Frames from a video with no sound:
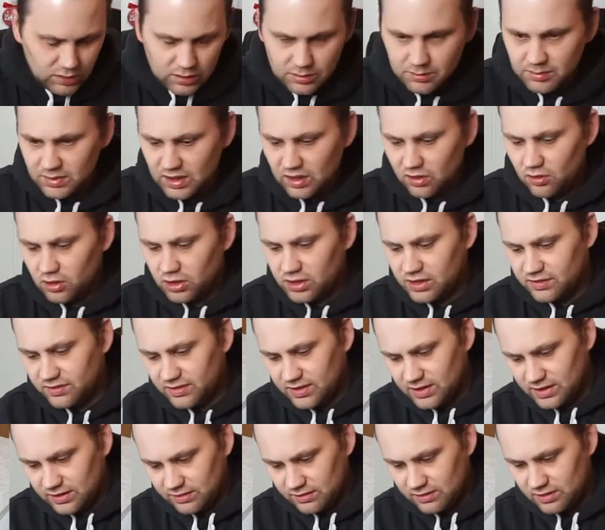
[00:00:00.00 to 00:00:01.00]
Man soll das
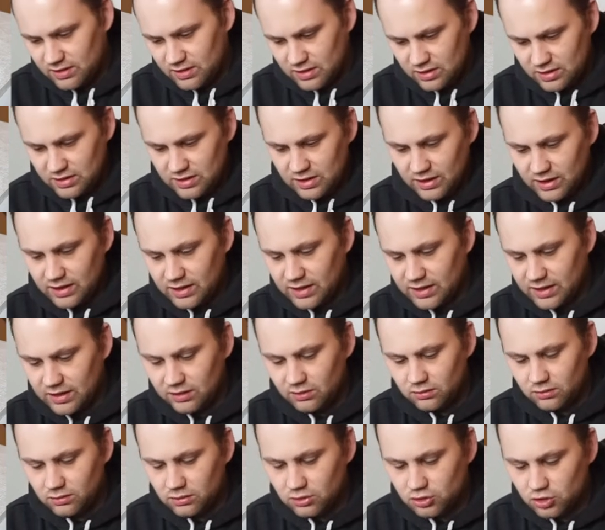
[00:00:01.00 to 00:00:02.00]
Ganze hier
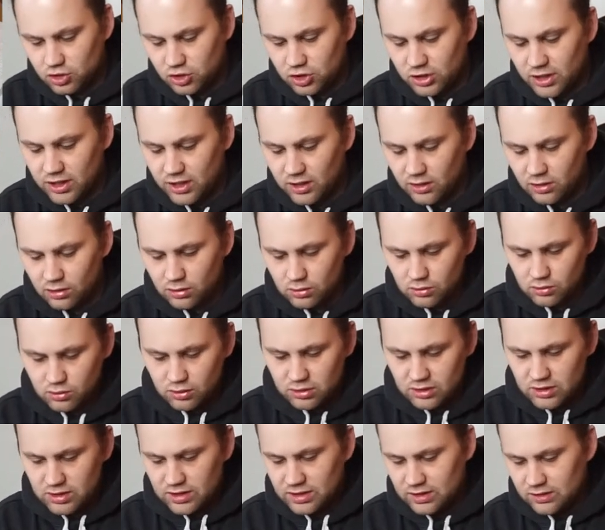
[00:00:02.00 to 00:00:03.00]
reinstecken
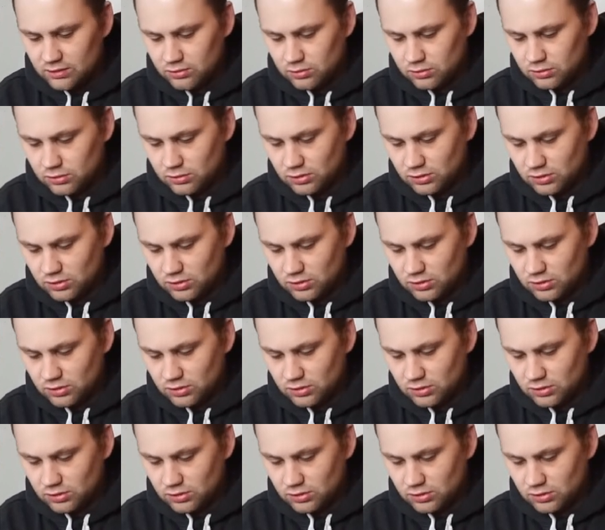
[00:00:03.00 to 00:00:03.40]
und dann